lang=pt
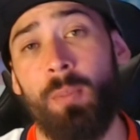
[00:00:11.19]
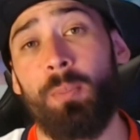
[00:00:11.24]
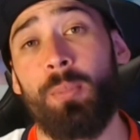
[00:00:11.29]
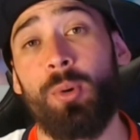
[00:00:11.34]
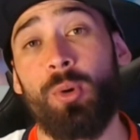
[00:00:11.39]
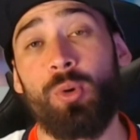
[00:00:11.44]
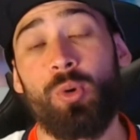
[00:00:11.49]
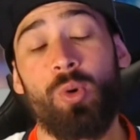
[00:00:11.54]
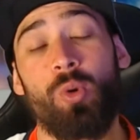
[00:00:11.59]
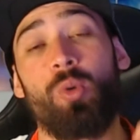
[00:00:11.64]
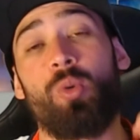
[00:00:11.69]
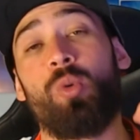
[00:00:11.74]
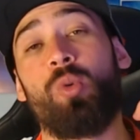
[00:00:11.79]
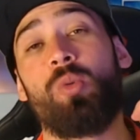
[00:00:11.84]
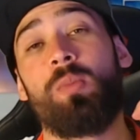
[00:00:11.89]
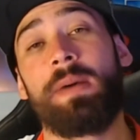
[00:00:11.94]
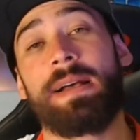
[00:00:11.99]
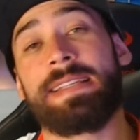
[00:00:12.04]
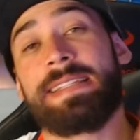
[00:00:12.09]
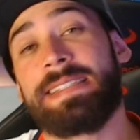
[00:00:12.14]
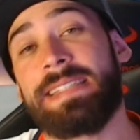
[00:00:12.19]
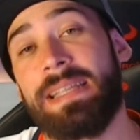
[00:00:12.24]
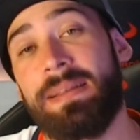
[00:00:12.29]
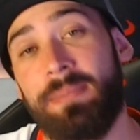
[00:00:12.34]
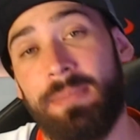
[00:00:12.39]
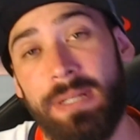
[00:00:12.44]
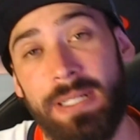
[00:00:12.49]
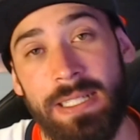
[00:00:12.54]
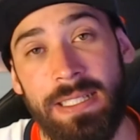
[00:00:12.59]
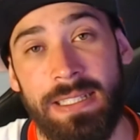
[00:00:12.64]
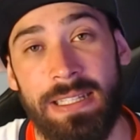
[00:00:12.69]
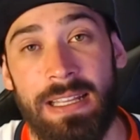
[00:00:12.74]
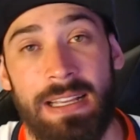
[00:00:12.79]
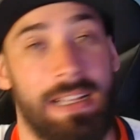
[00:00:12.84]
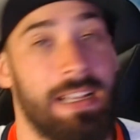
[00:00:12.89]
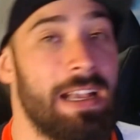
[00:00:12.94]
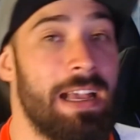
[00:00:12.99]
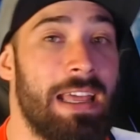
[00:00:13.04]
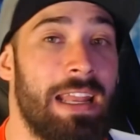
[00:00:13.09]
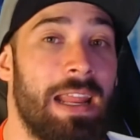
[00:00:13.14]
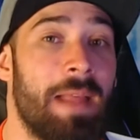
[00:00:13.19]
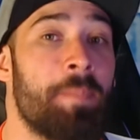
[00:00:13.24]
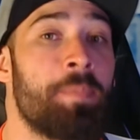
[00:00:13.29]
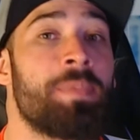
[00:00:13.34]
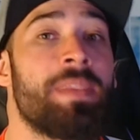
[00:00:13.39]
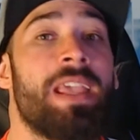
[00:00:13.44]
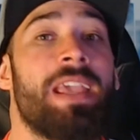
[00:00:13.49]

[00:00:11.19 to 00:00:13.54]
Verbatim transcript: por uma semana, cara.